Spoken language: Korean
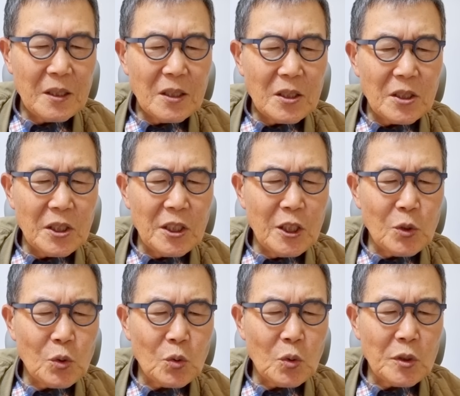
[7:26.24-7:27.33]
의인이
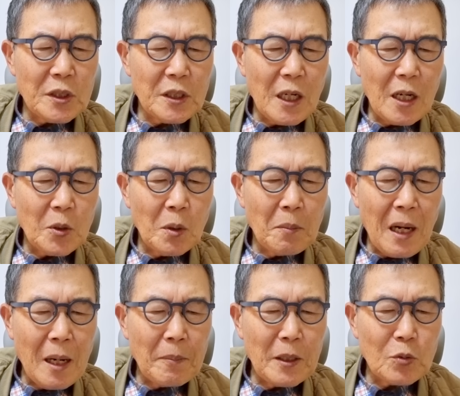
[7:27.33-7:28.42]
죽을지라도
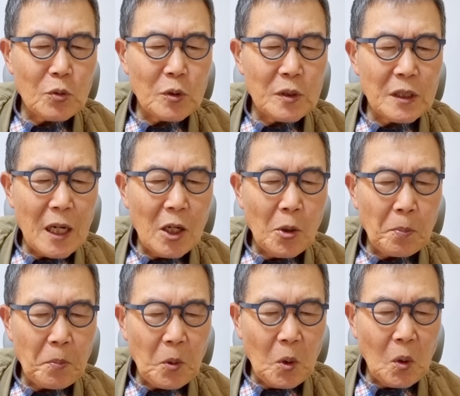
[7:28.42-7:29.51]
마음에 두는 자가
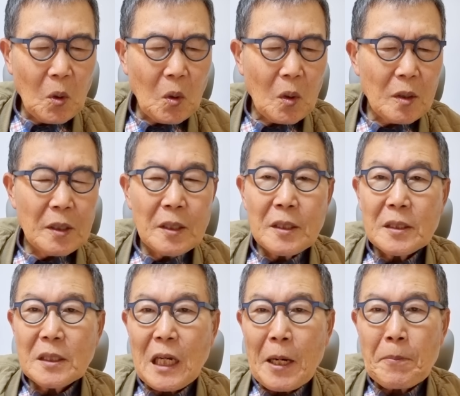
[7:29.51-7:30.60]
없고
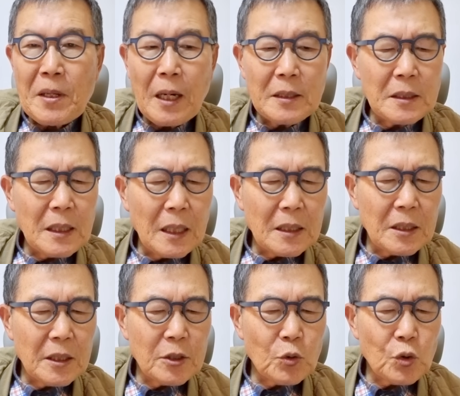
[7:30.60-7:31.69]
자비한
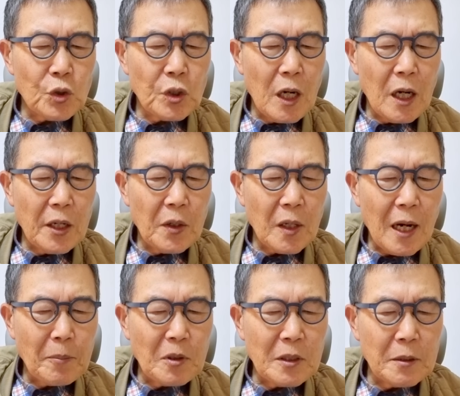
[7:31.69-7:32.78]
자들이 취하여
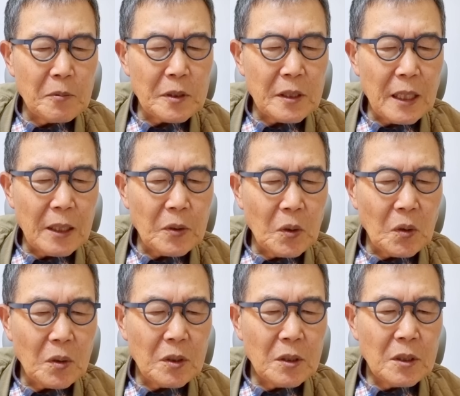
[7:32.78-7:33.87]
감을
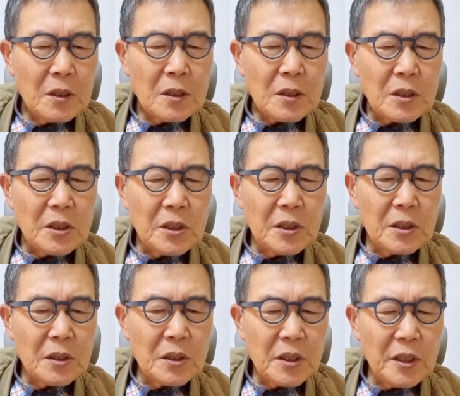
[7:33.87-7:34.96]
입을지라도 그
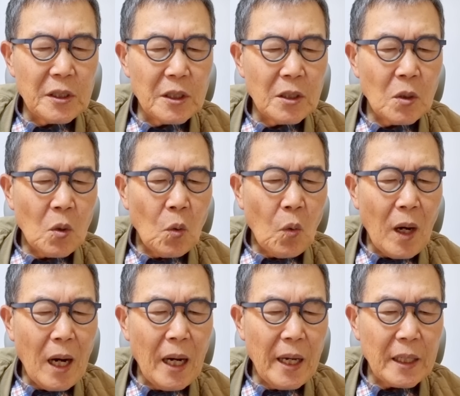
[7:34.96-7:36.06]
의인은
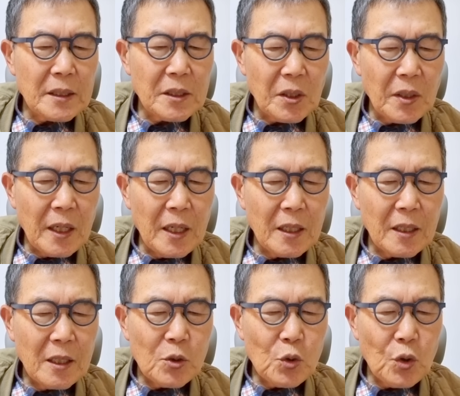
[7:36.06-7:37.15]
화액 전에
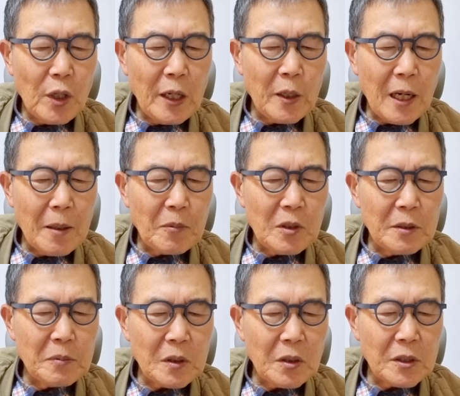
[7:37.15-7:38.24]
취하여 감을
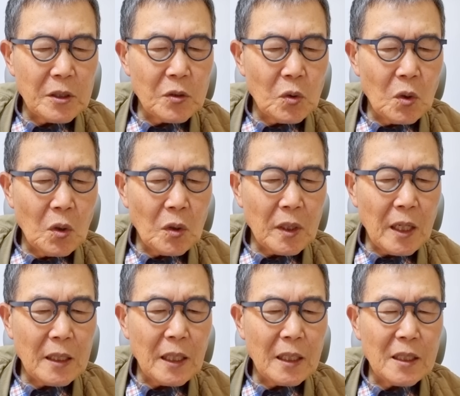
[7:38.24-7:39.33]
입은 것인 줄로
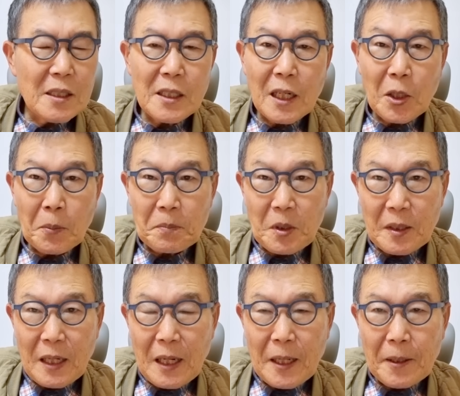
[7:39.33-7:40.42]
깨닫는 자가
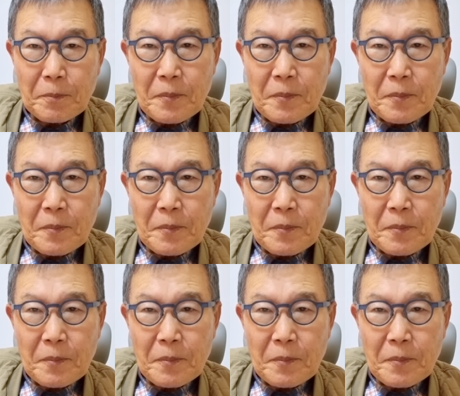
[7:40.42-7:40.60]
없도다.